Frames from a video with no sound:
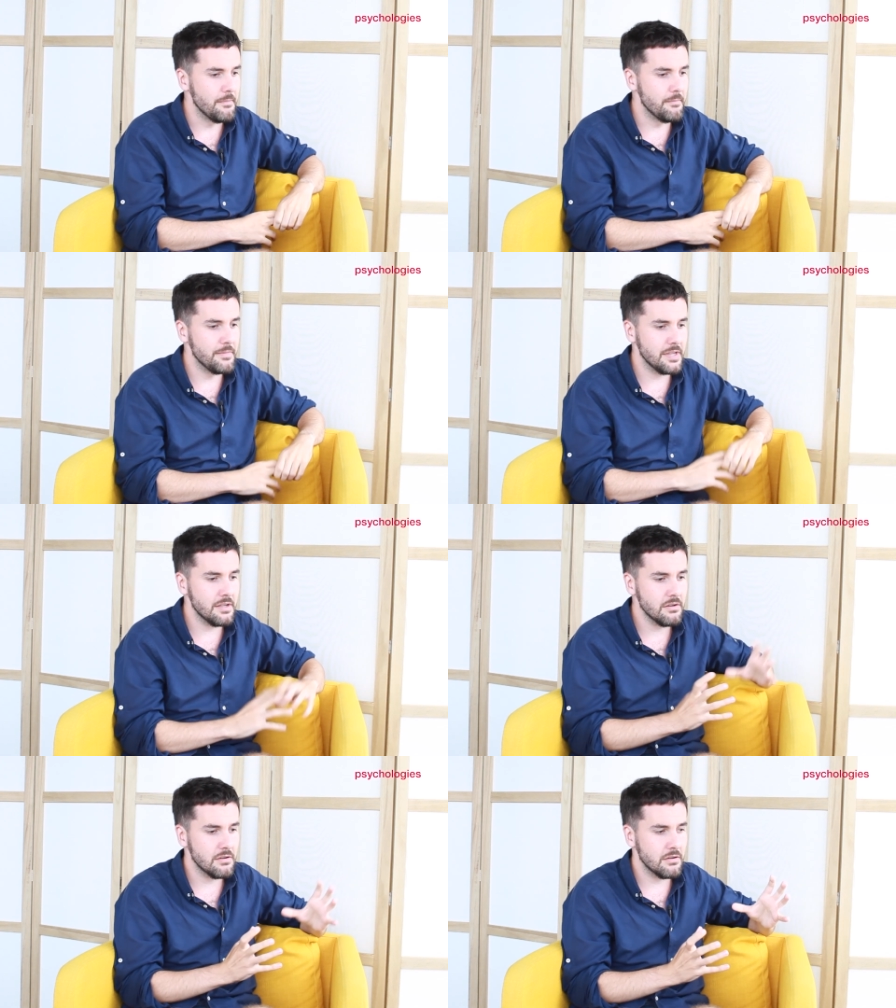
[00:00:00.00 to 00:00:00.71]

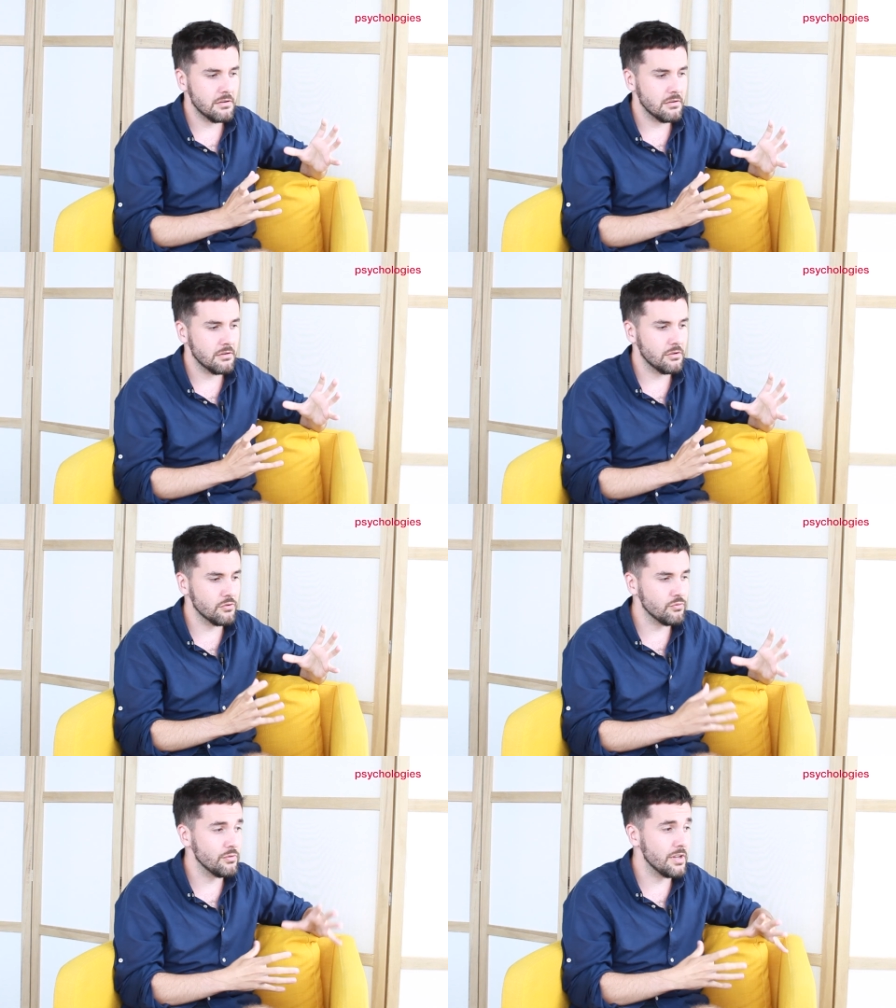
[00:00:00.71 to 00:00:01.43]
Mais euh,
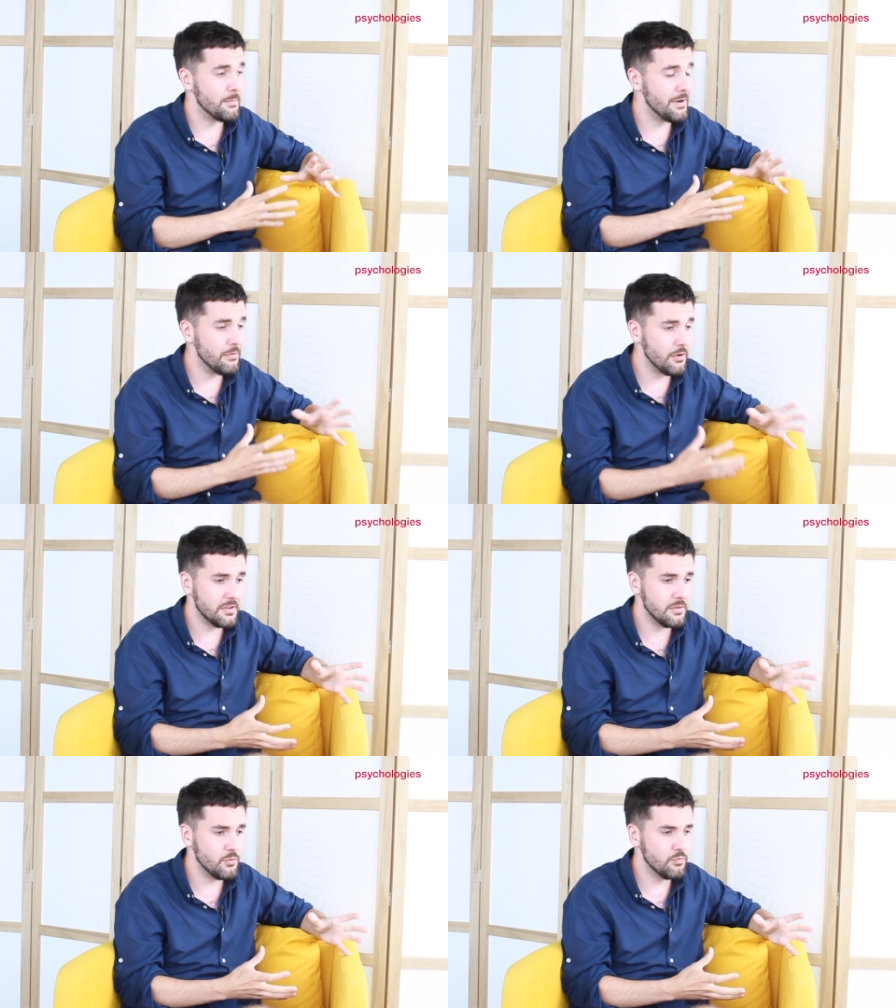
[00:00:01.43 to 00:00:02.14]
quand on n'en a pas
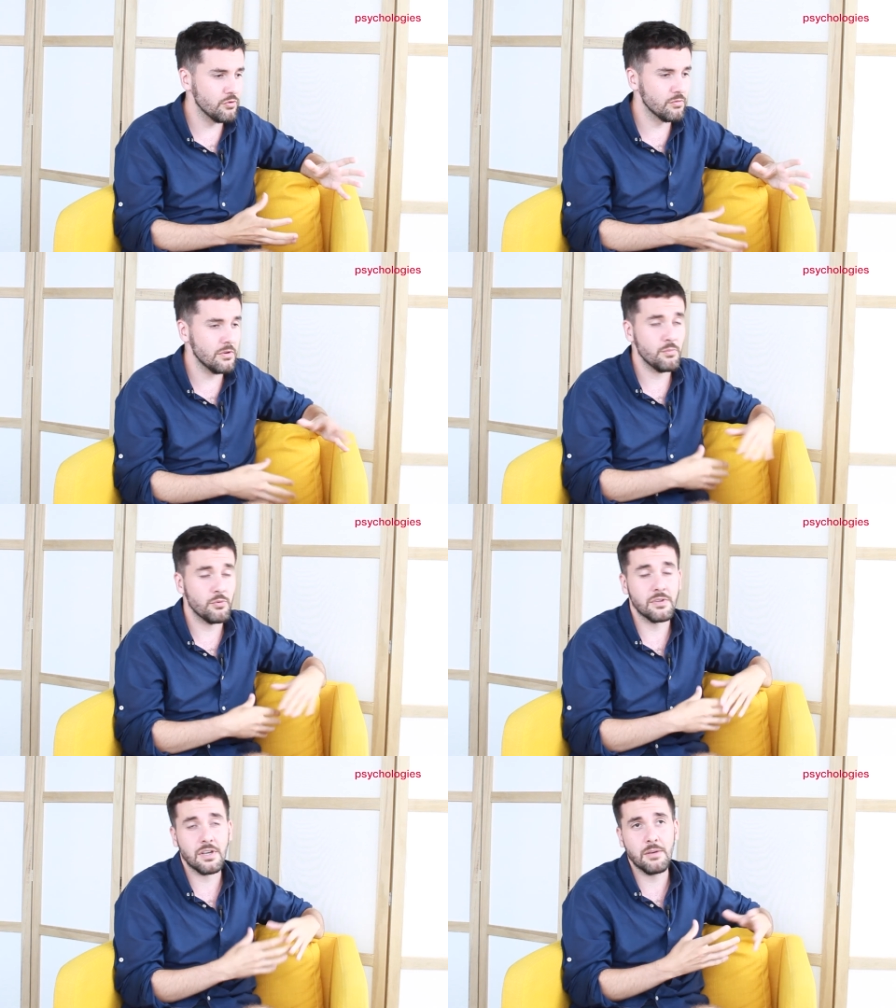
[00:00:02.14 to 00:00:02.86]
forcément besoin, on
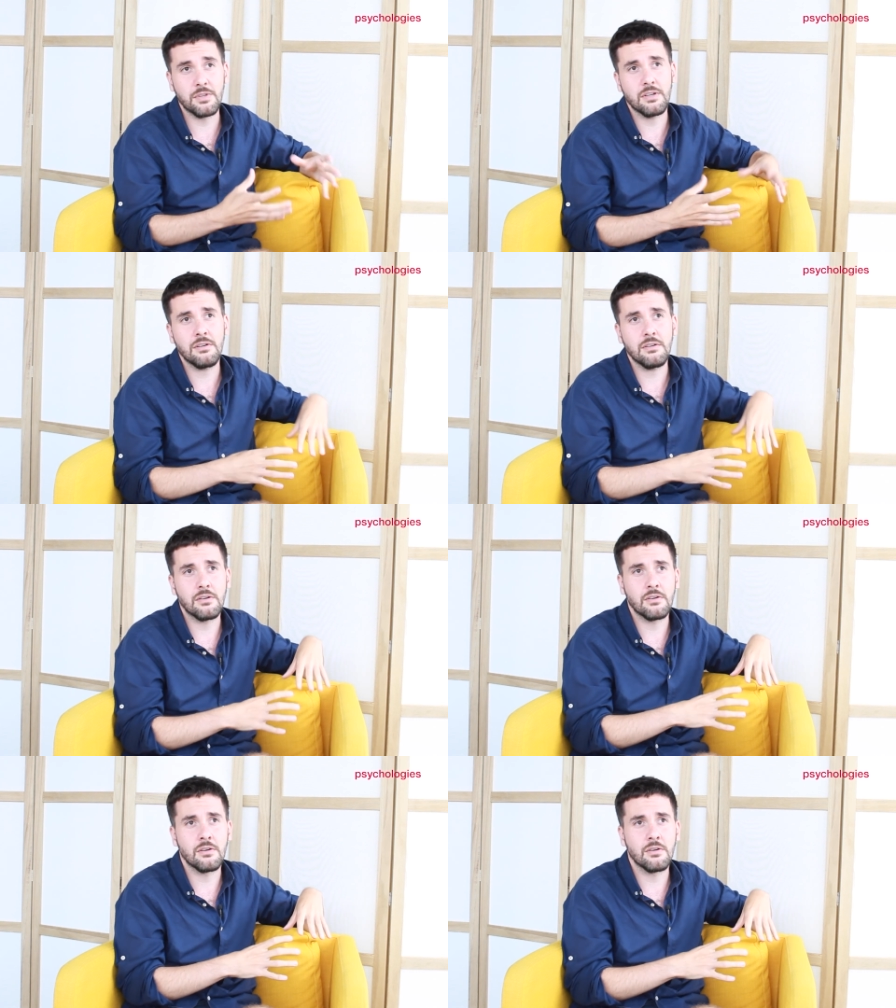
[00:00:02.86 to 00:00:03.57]
peut très
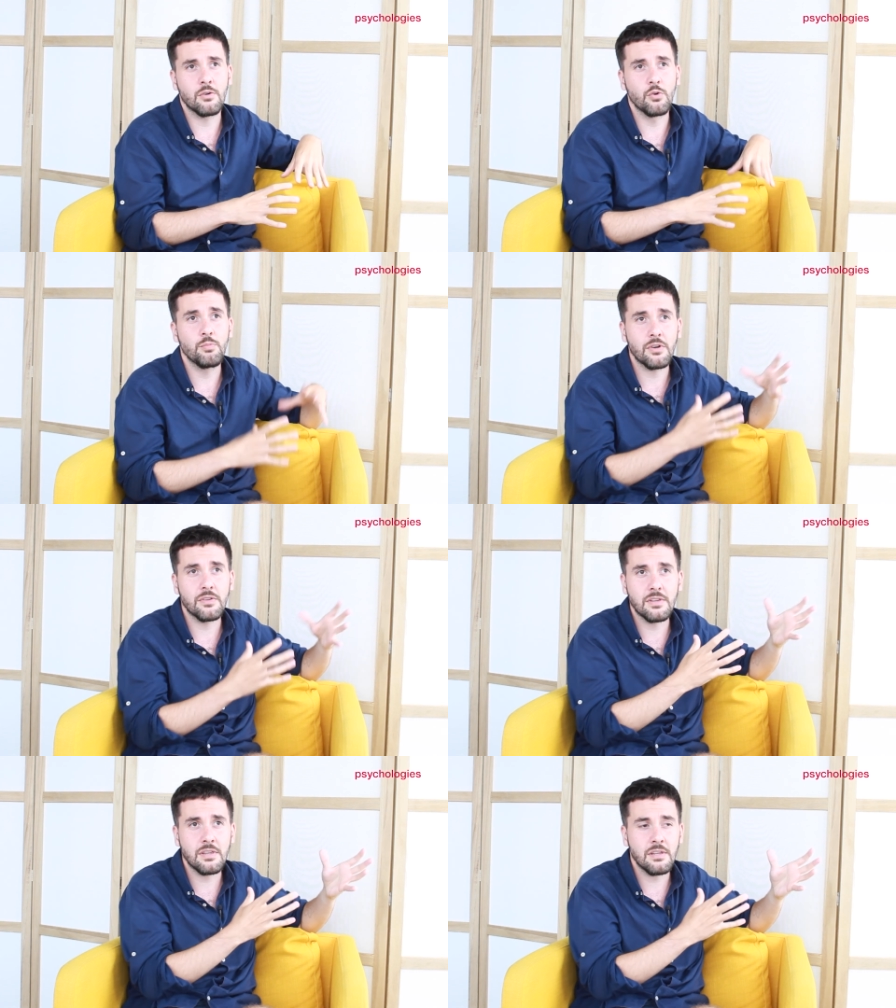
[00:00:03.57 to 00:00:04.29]
bien
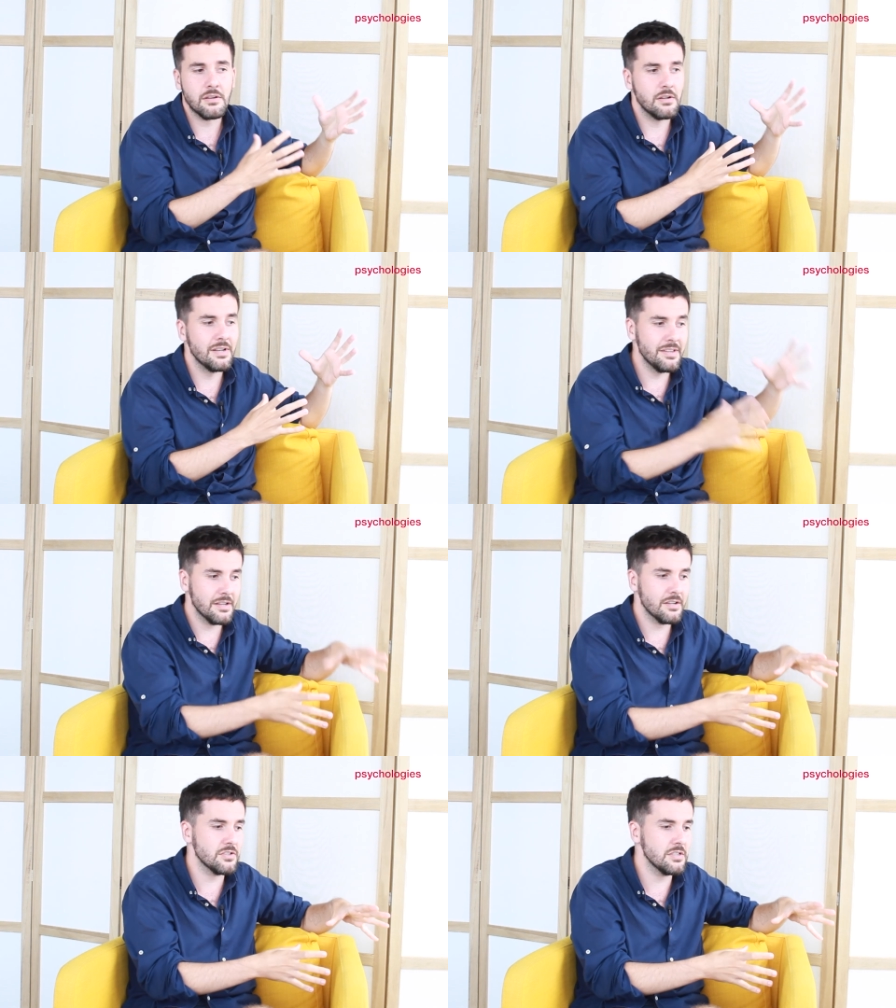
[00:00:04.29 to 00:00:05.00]
reporter
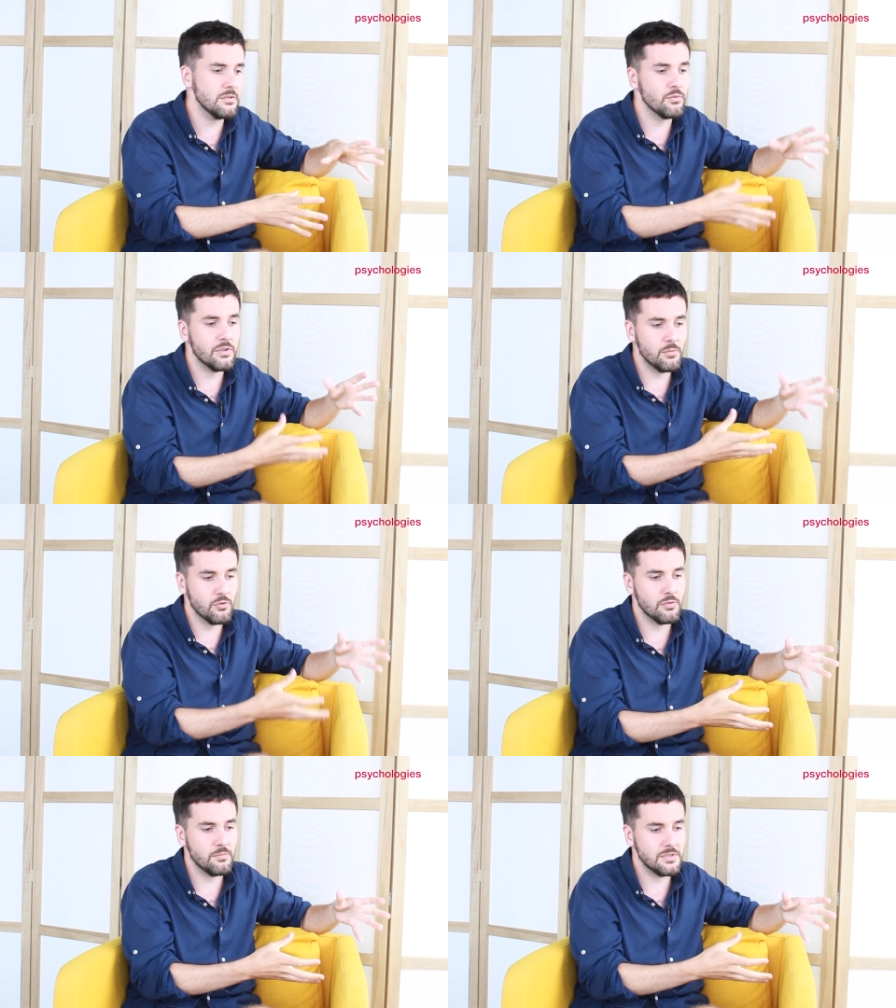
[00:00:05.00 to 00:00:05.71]
l'énergie dont on a
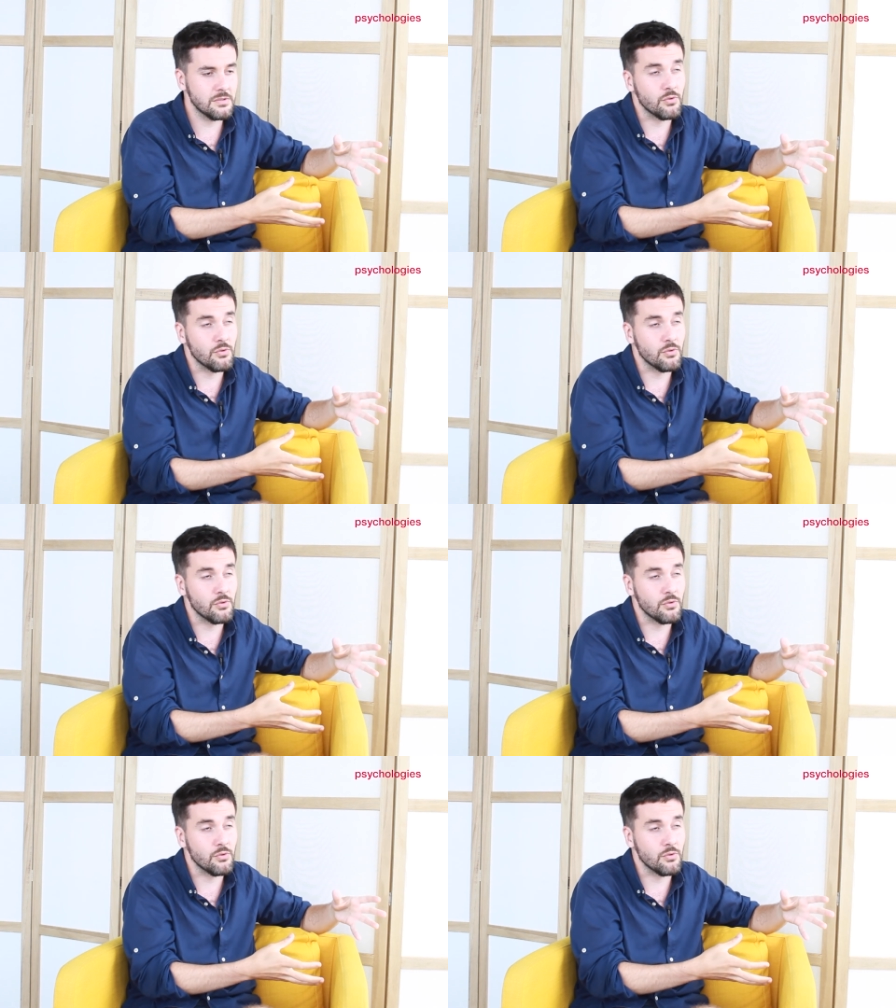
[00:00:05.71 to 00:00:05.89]
besoin,